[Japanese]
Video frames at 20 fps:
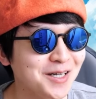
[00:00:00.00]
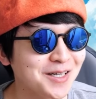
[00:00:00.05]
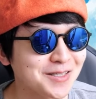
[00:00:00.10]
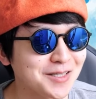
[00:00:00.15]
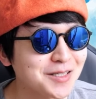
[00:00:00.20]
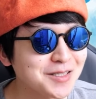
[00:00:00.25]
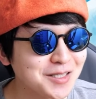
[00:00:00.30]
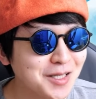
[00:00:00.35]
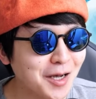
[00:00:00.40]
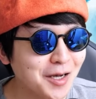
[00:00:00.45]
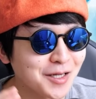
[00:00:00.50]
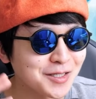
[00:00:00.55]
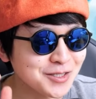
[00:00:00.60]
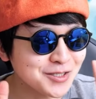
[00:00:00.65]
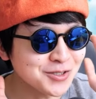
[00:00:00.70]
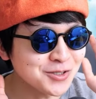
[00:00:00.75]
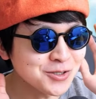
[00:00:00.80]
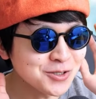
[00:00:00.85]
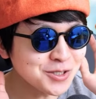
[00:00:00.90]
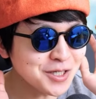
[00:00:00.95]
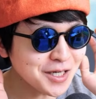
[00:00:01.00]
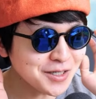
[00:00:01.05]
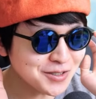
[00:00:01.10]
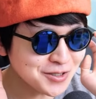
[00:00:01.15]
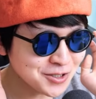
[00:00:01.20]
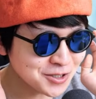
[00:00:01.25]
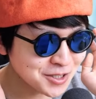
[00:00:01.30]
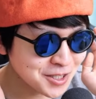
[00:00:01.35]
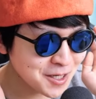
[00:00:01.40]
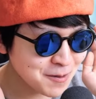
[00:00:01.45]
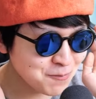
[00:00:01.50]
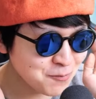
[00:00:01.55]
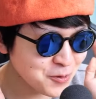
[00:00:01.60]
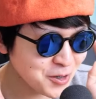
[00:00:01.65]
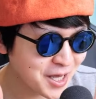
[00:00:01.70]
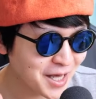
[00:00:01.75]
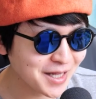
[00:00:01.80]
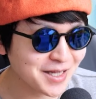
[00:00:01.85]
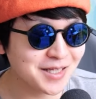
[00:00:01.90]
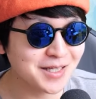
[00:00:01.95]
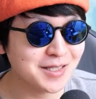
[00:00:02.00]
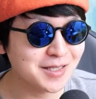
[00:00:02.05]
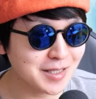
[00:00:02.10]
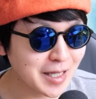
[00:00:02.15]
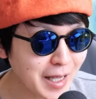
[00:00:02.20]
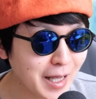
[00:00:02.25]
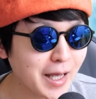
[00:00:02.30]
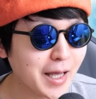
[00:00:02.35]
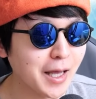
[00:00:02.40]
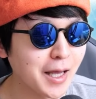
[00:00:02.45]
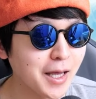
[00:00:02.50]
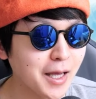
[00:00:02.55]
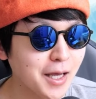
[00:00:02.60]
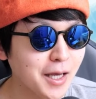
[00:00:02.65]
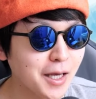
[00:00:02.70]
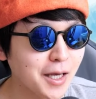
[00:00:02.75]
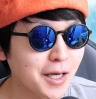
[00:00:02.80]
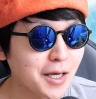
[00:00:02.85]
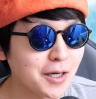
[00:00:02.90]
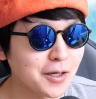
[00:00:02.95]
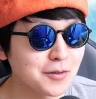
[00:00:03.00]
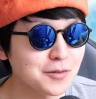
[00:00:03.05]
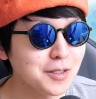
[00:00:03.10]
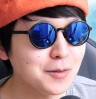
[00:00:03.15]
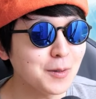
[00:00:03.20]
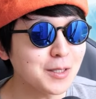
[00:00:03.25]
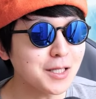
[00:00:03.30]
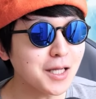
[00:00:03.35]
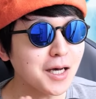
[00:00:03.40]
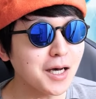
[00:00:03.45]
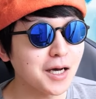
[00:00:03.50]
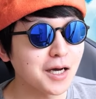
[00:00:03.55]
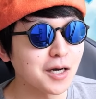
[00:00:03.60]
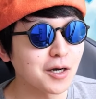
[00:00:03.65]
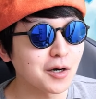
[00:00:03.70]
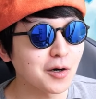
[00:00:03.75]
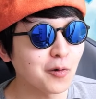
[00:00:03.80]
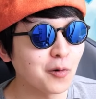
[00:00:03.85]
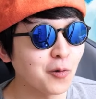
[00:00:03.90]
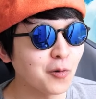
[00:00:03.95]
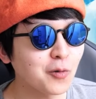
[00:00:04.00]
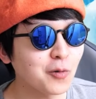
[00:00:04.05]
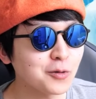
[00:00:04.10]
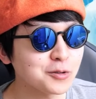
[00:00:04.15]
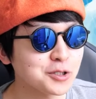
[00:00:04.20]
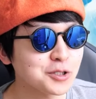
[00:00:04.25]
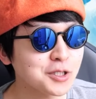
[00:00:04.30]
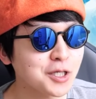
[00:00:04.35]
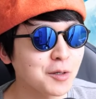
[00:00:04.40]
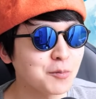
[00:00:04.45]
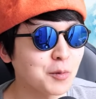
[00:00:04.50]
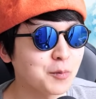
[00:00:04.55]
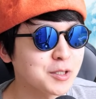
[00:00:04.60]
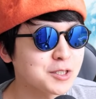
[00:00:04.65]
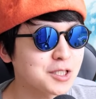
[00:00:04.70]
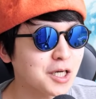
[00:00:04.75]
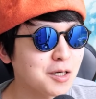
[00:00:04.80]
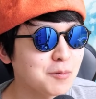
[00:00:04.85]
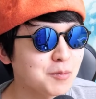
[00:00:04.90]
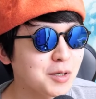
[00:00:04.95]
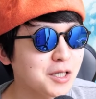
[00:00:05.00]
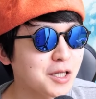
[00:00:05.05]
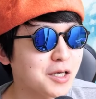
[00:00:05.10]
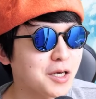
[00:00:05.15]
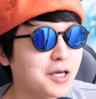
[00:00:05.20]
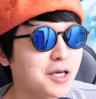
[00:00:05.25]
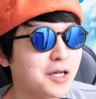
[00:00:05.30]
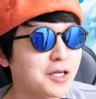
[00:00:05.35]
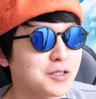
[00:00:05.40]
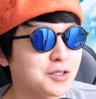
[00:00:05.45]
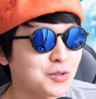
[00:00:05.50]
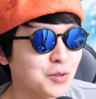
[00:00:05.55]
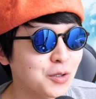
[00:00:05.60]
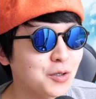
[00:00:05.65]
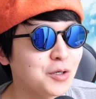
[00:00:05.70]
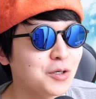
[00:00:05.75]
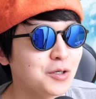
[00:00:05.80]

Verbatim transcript: だってさ中学受験もやってほんでまた高校受験もめっちゃ頑張んなきゃいけないでしょ